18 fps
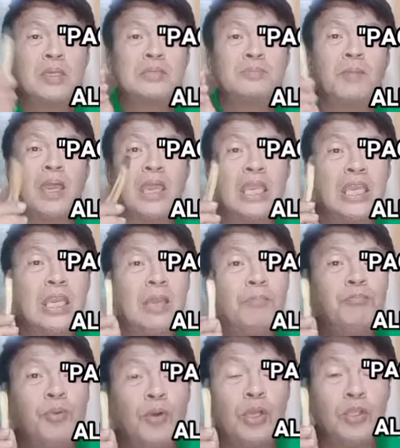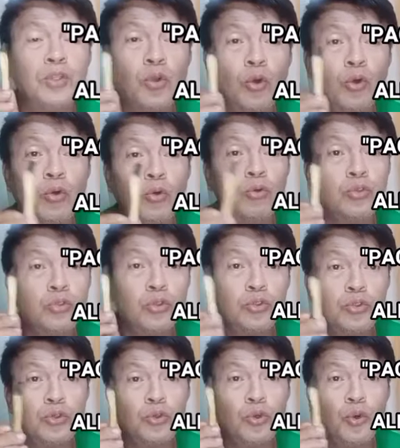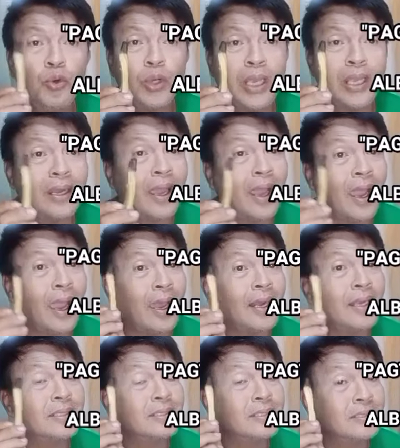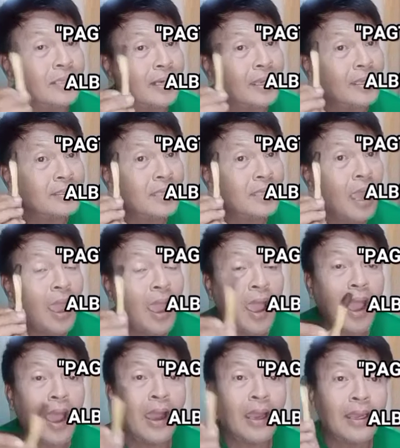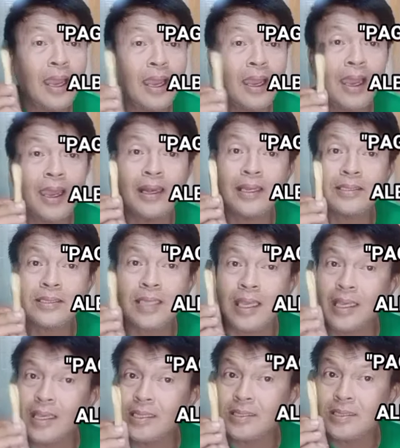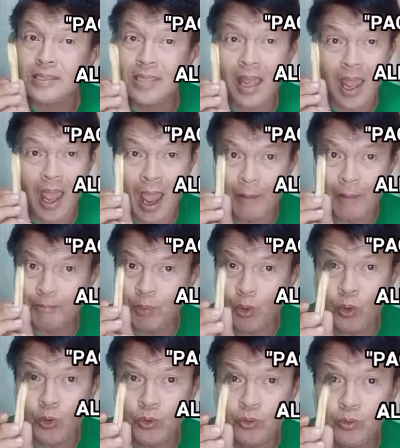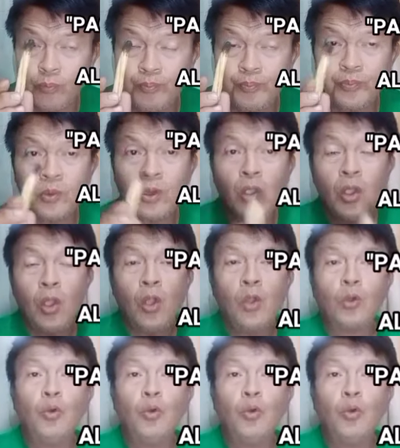Pero mas mainam po ito kung susunugin ng alas 3 hanggang alas 6 ng hapon.